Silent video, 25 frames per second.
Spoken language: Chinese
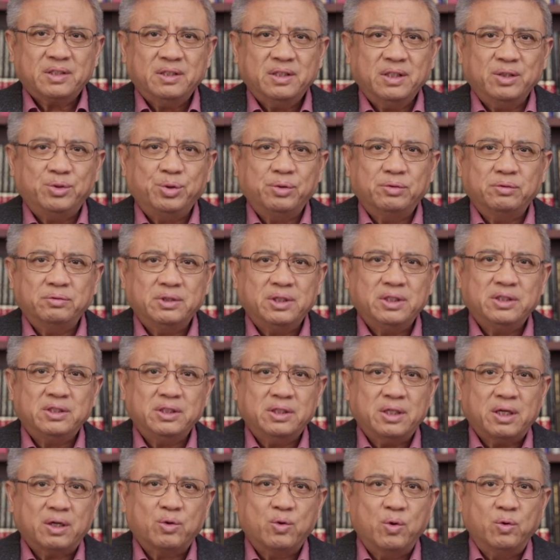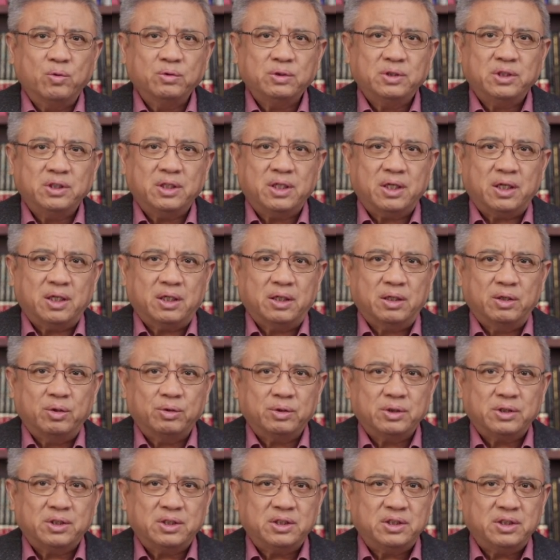一群无人机呢，攻击了俄
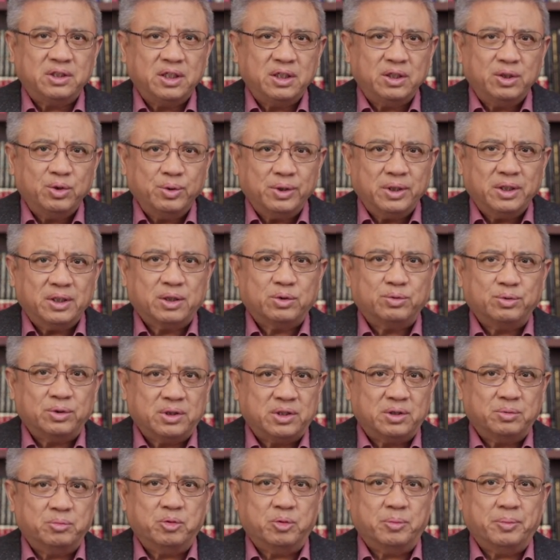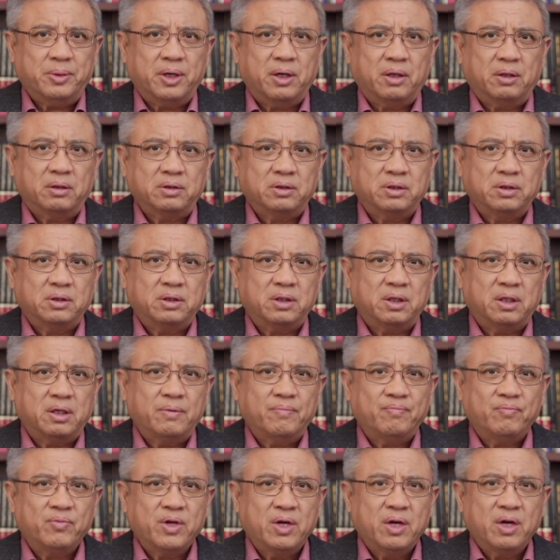罗斯境内的军事目标，就是
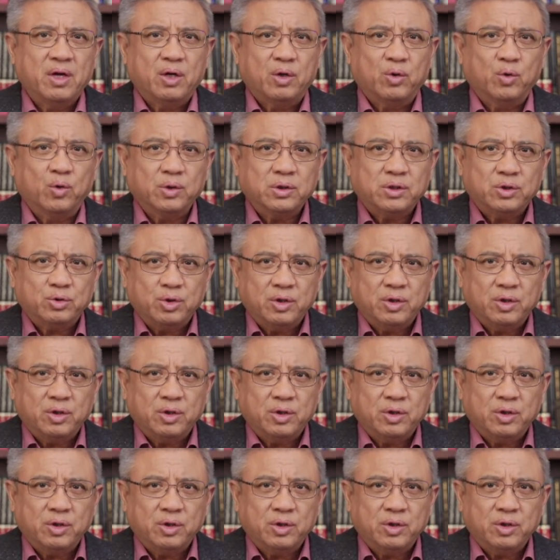罗斯